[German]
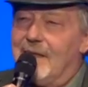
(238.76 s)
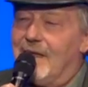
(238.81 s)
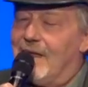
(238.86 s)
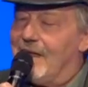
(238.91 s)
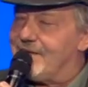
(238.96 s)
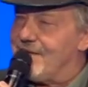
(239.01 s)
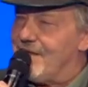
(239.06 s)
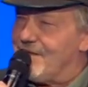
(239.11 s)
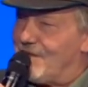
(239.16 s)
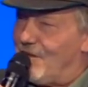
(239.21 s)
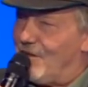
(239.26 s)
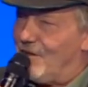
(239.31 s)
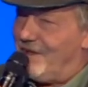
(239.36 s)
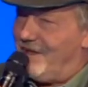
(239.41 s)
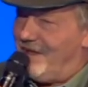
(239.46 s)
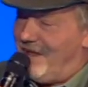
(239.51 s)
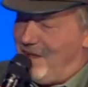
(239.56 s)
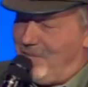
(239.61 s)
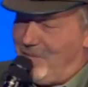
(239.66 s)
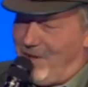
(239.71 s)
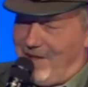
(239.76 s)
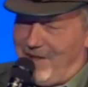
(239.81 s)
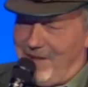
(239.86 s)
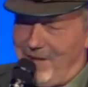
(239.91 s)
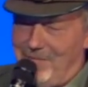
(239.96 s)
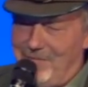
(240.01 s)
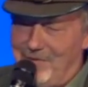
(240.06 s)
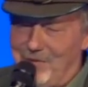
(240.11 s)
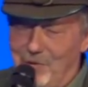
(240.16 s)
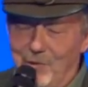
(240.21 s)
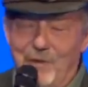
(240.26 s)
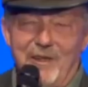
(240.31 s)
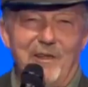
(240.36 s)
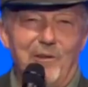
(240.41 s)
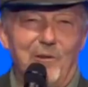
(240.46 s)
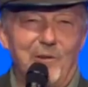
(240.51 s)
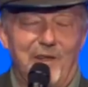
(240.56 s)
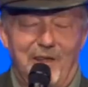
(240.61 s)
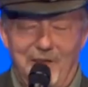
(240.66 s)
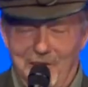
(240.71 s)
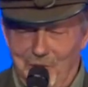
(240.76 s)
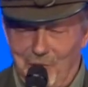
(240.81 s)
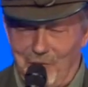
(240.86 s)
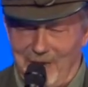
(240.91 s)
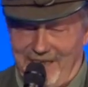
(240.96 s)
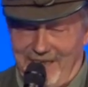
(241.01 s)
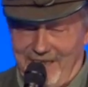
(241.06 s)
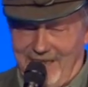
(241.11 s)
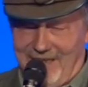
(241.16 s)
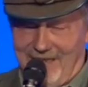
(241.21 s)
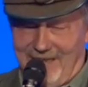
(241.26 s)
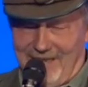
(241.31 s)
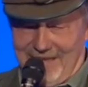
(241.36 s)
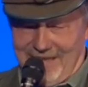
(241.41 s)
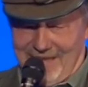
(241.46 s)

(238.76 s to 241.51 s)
Das ist auch immer im Juni oder Juli,